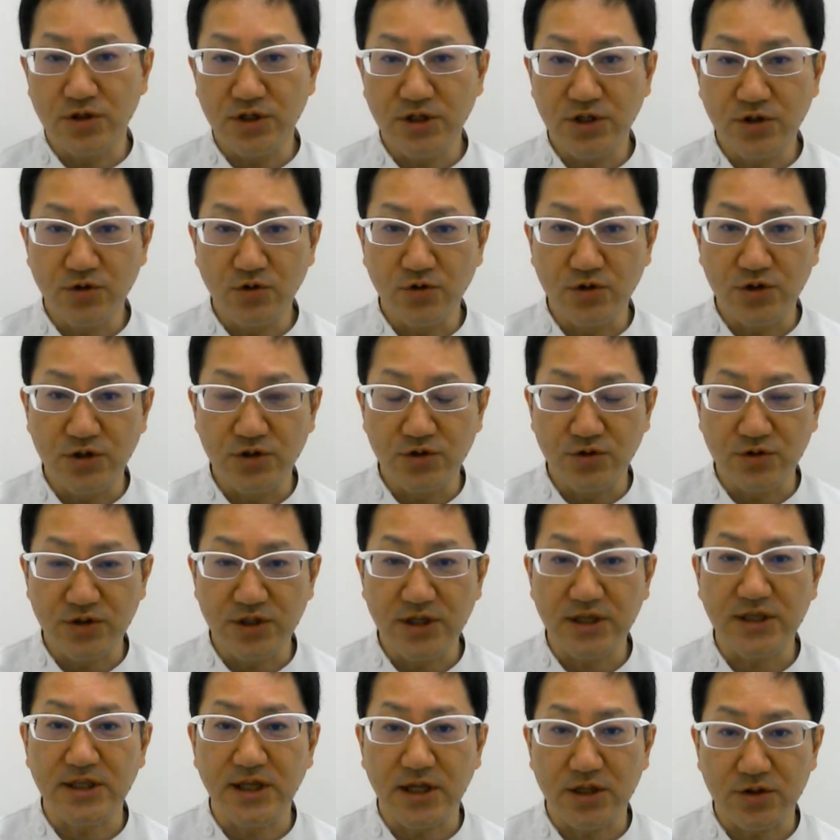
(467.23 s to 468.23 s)
飛行機に乗っ
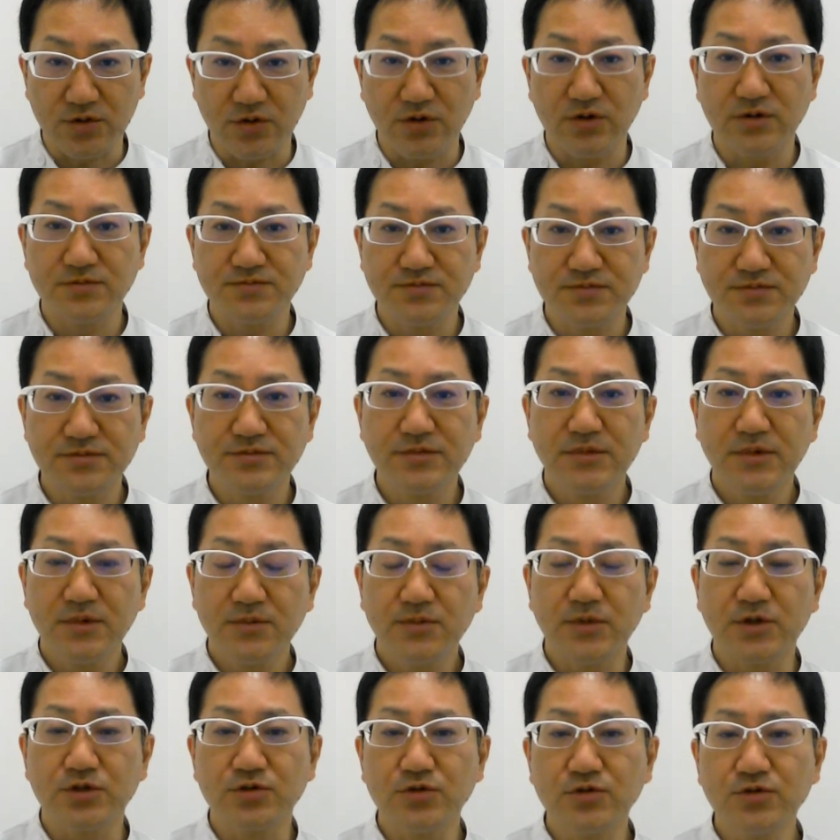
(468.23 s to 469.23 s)
てきたとか、
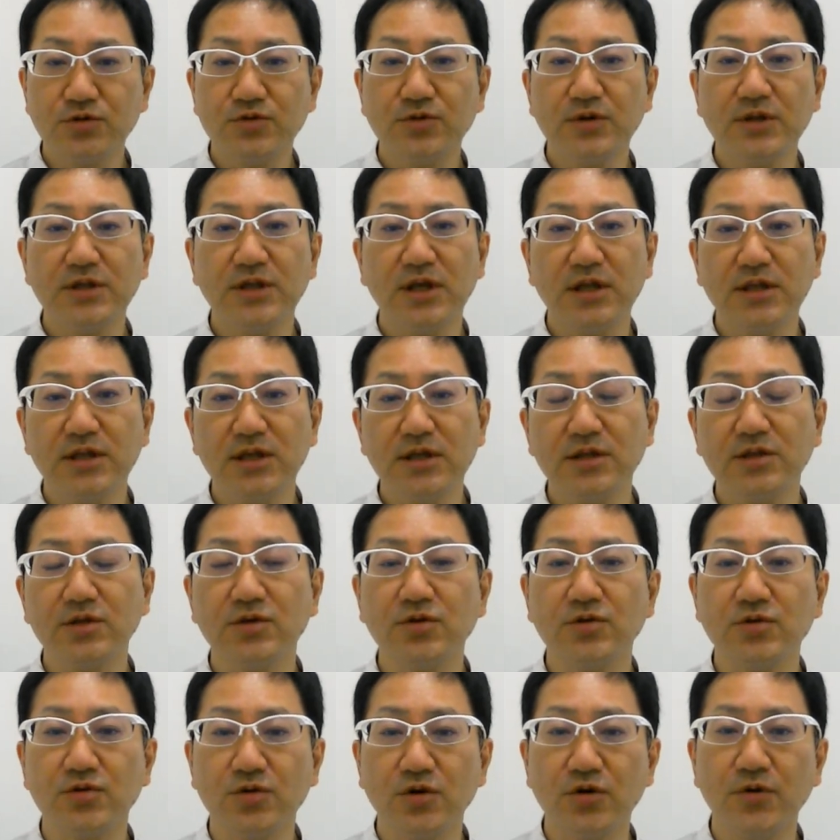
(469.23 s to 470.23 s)
まあ、そういう人は何でって
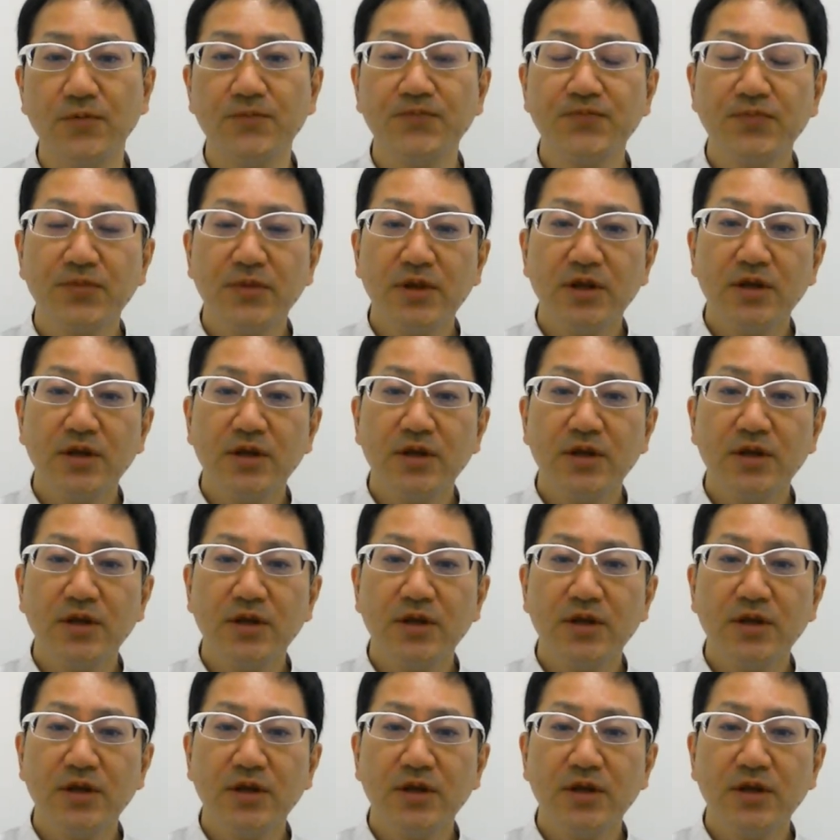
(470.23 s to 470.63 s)
いうと、